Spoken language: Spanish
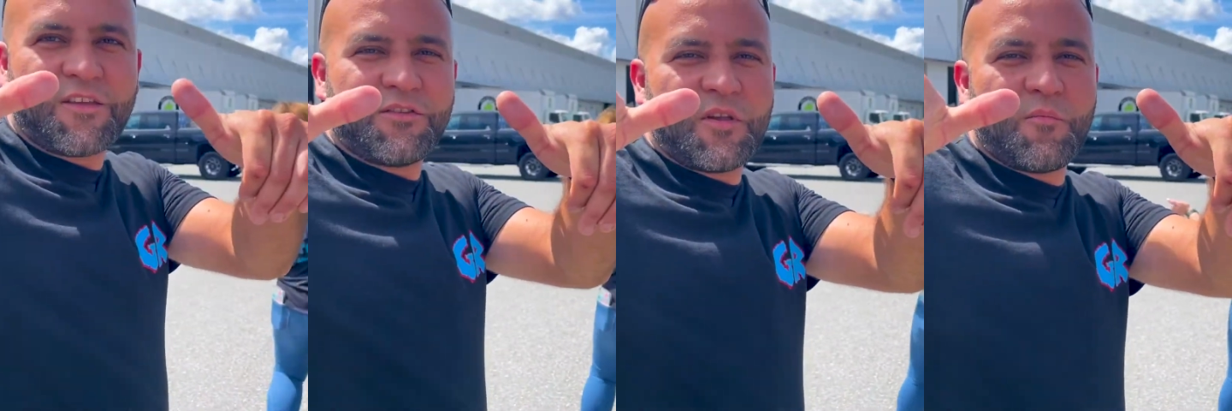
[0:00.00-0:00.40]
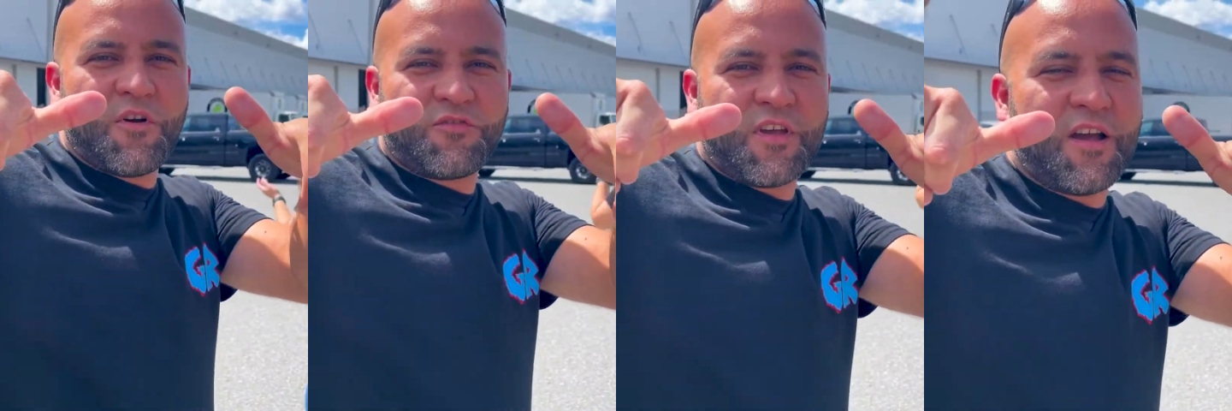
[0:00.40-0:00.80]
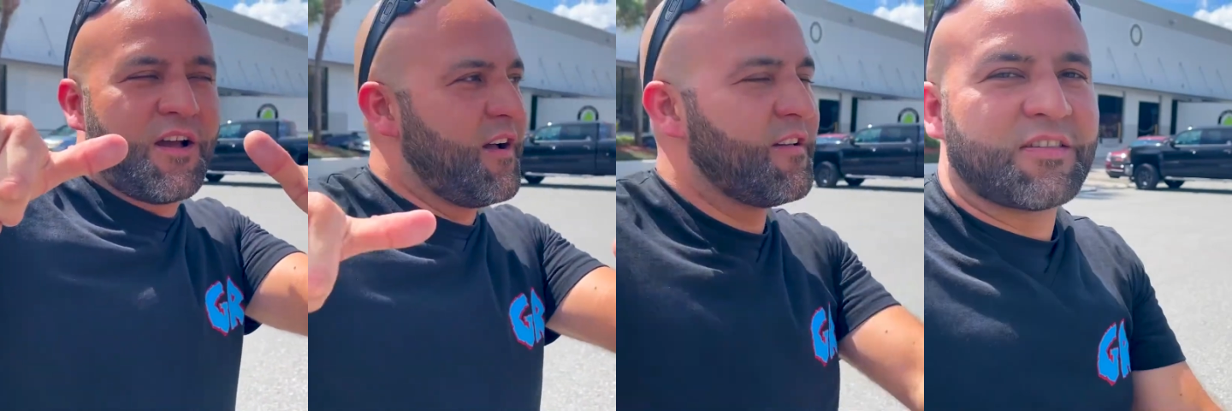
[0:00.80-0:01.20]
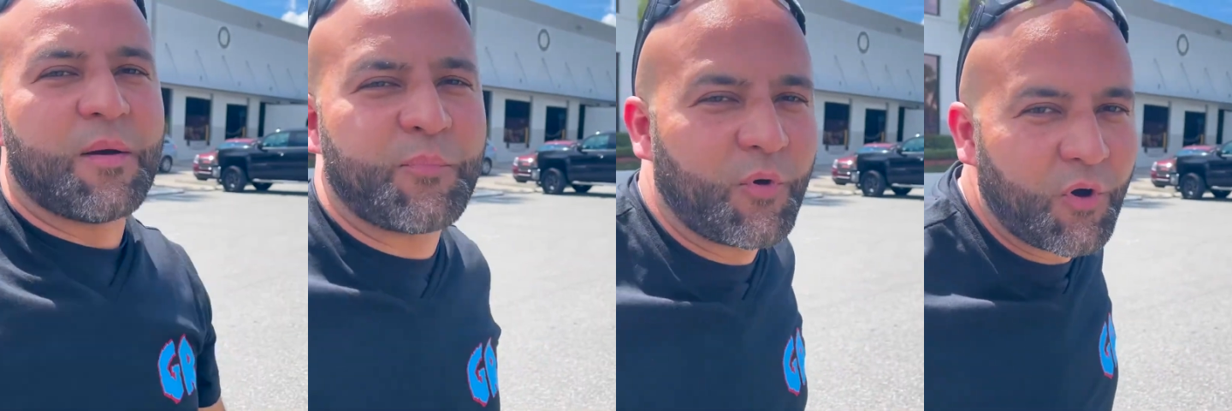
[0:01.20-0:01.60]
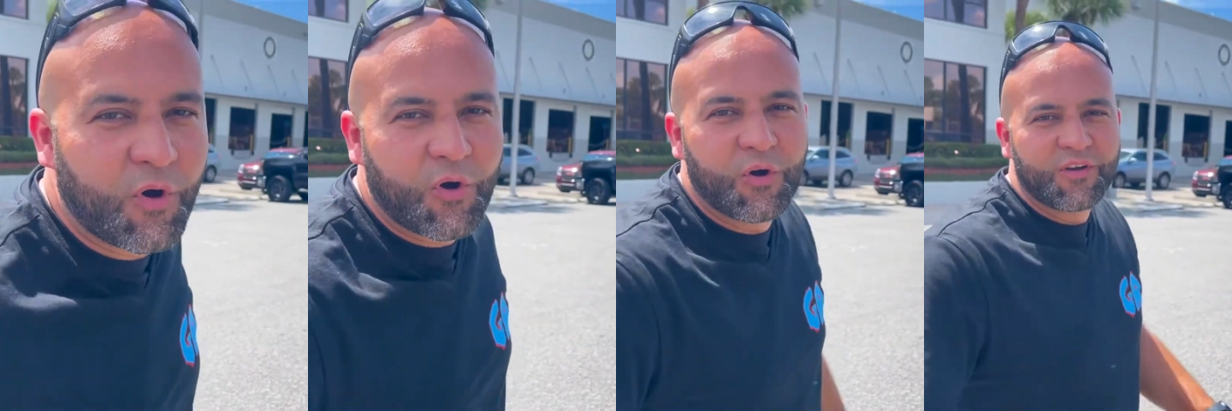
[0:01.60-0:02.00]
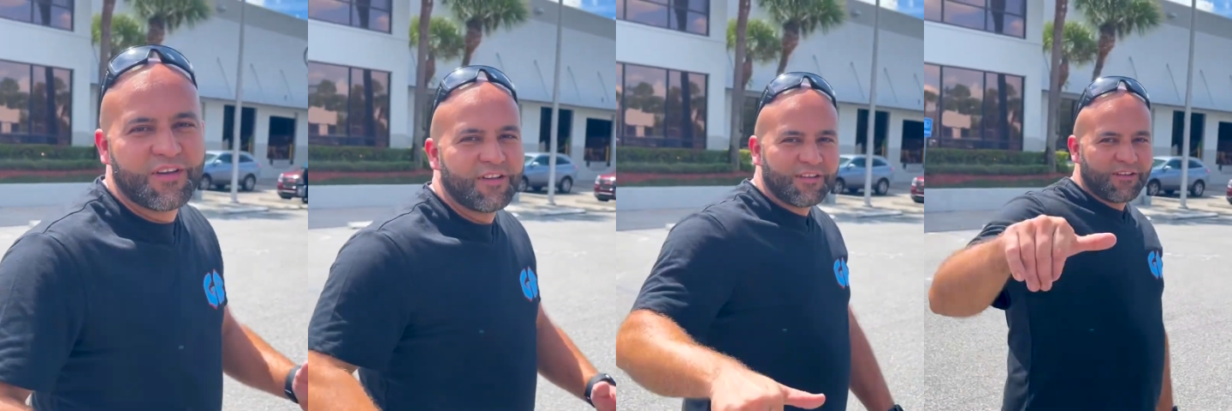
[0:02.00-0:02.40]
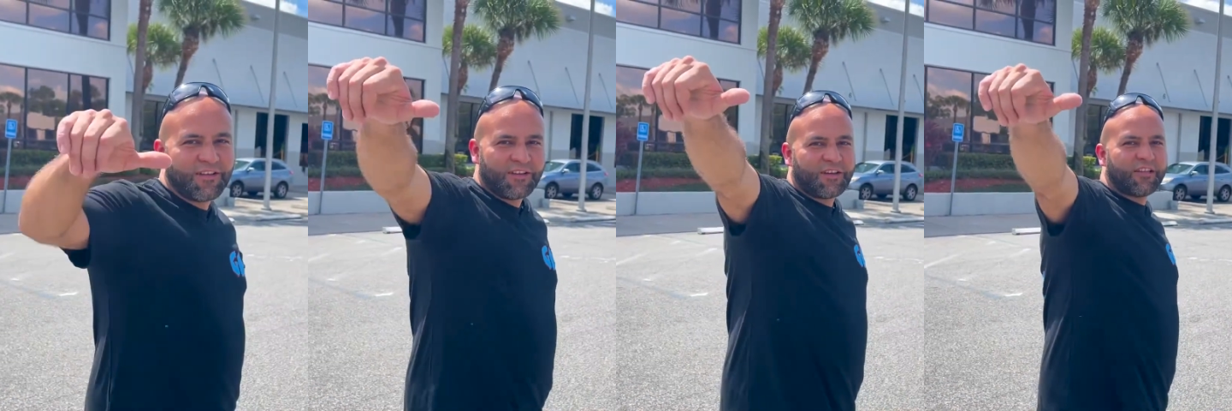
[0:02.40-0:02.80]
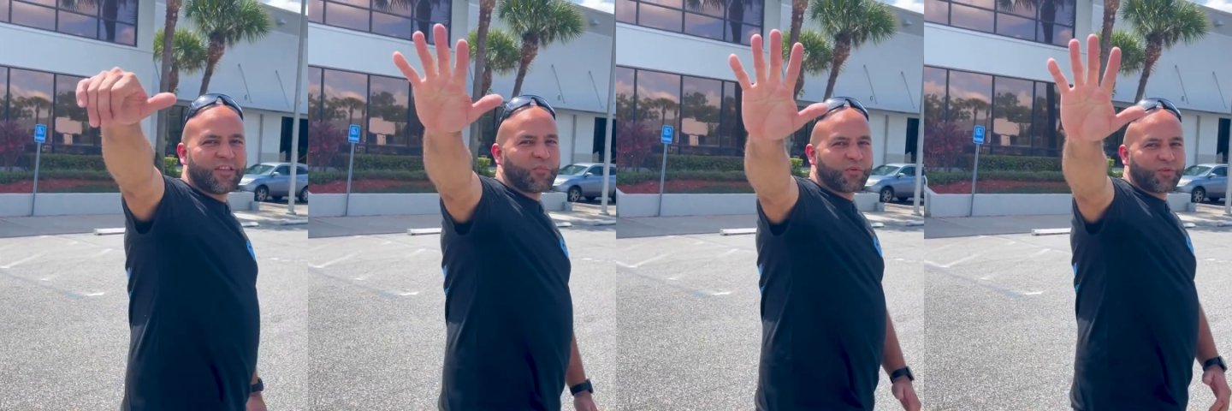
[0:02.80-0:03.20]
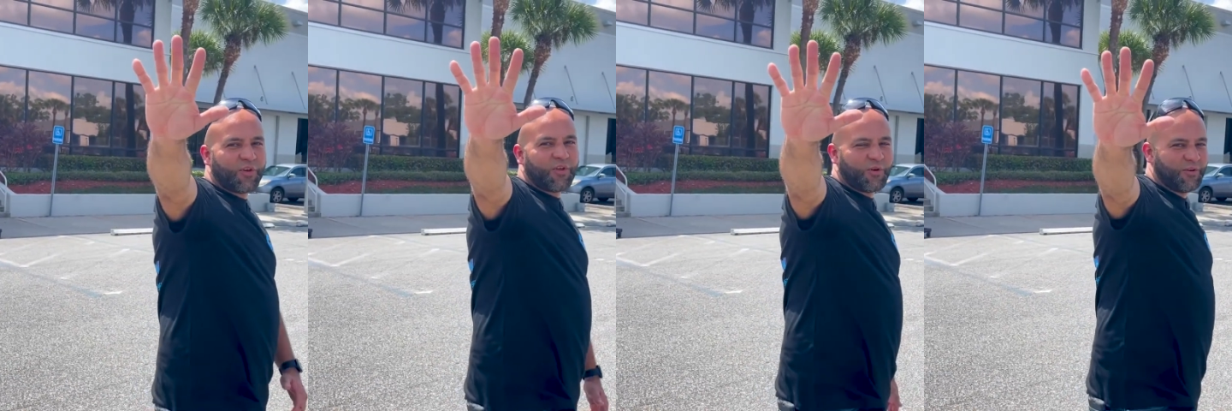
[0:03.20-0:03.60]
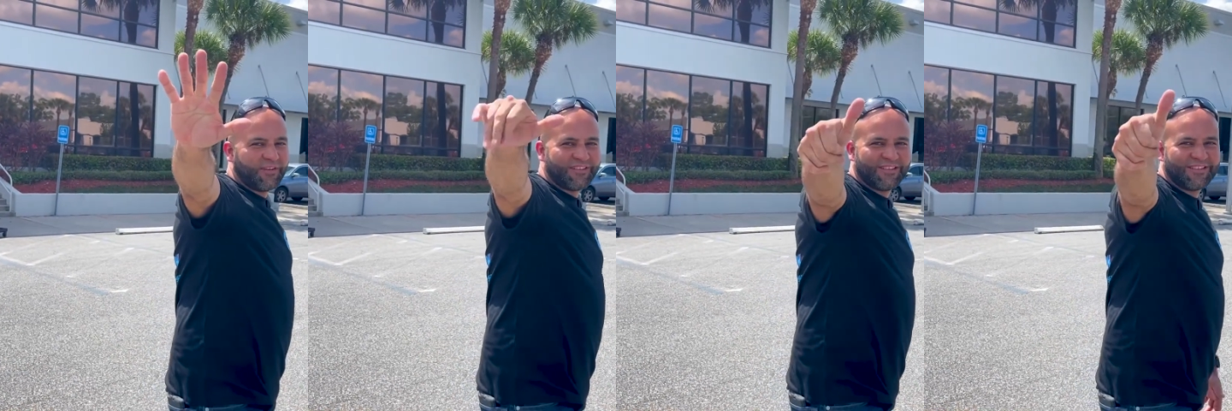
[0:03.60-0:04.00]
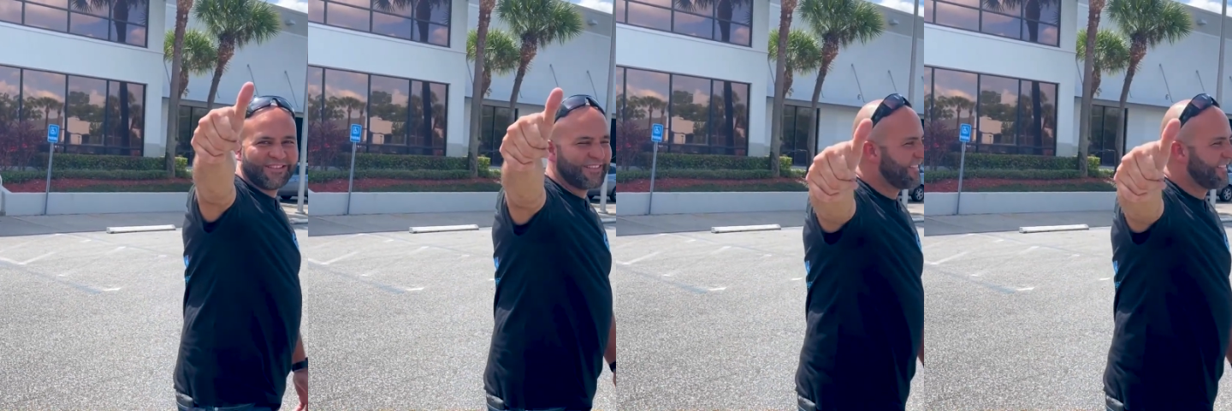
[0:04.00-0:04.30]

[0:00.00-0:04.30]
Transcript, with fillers: me, decían que por qué no me dedicaba a vender comida.